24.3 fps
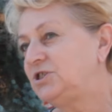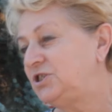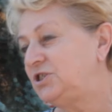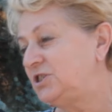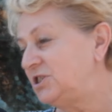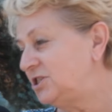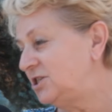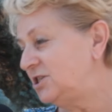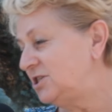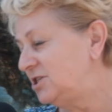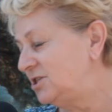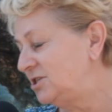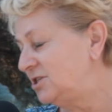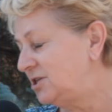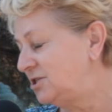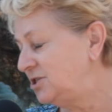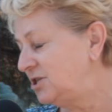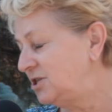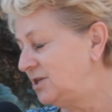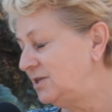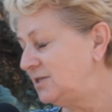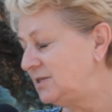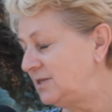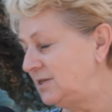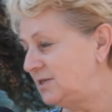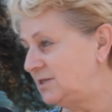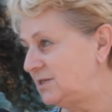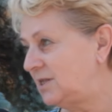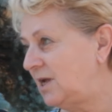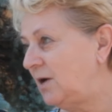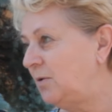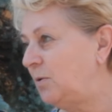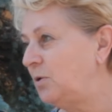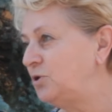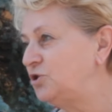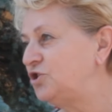Cieszę się, że się nic nie
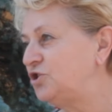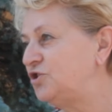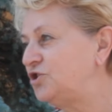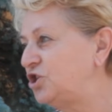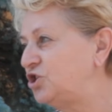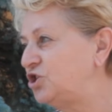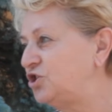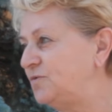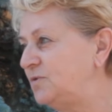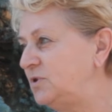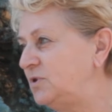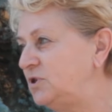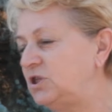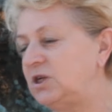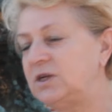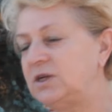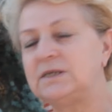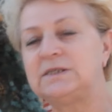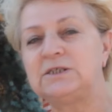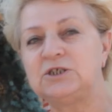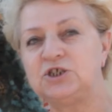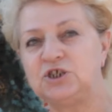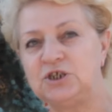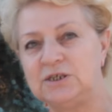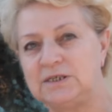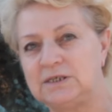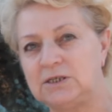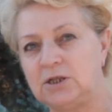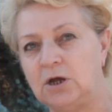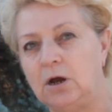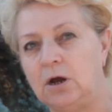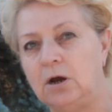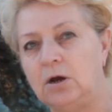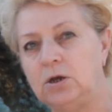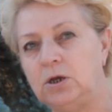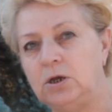stało i że rzeczywiście jest
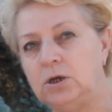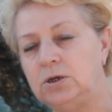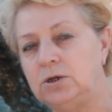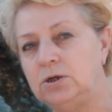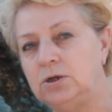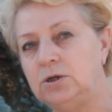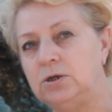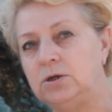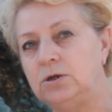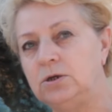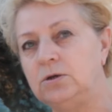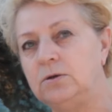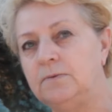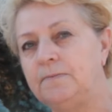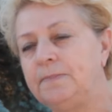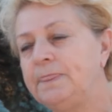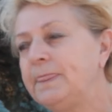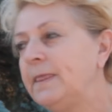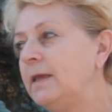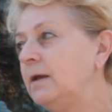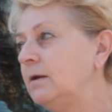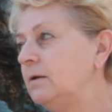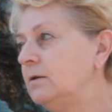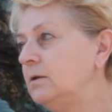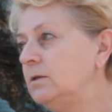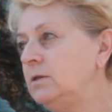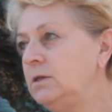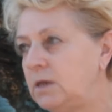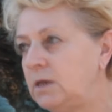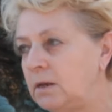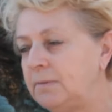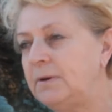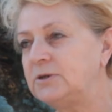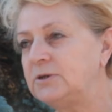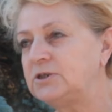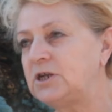czysto i
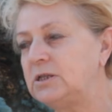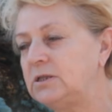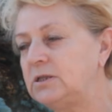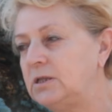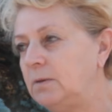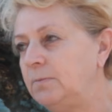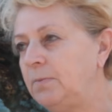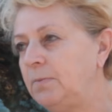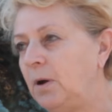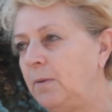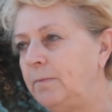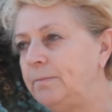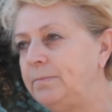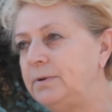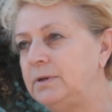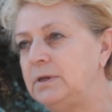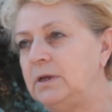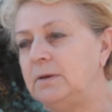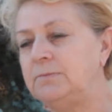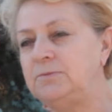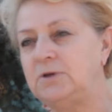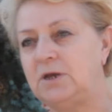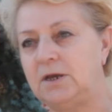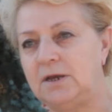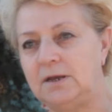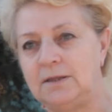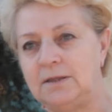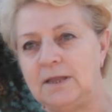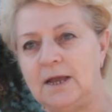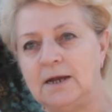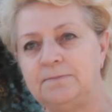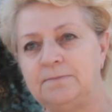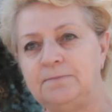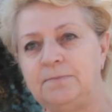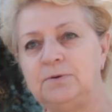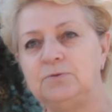nie ma żadnej bomby. Niemniej
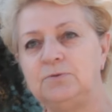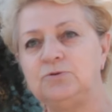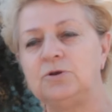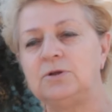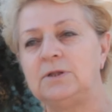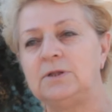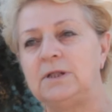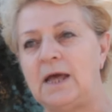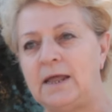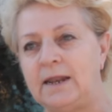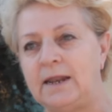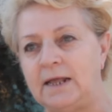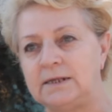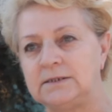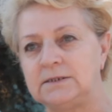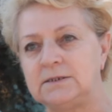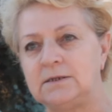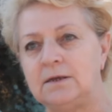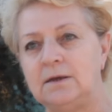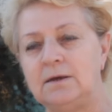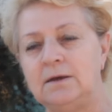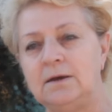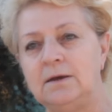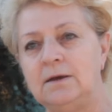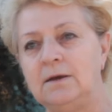jednak był to dla nas e,